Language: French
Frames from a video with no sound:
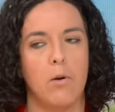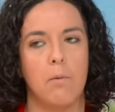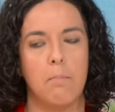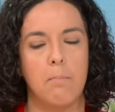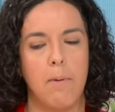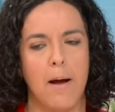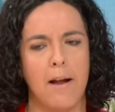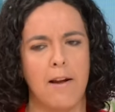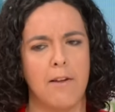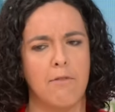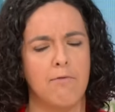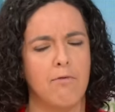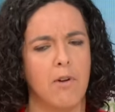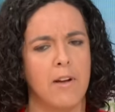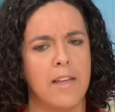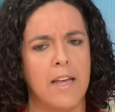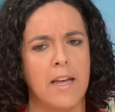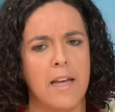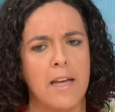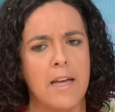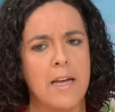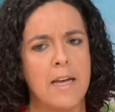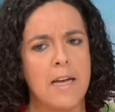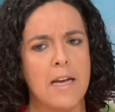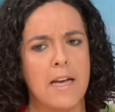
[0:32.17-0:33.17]
par les
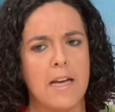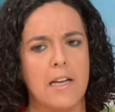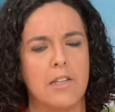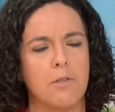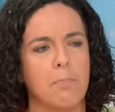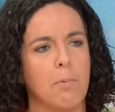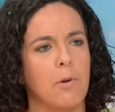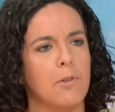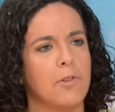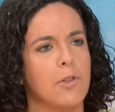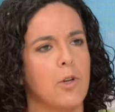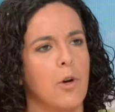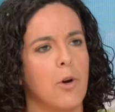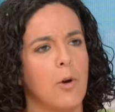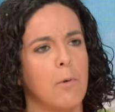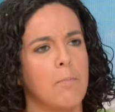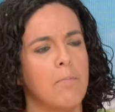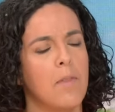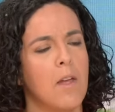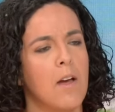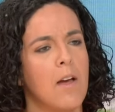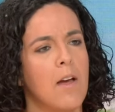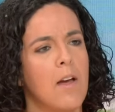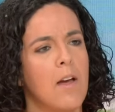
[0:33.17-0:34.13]
foyers. Et malgré tout, il reste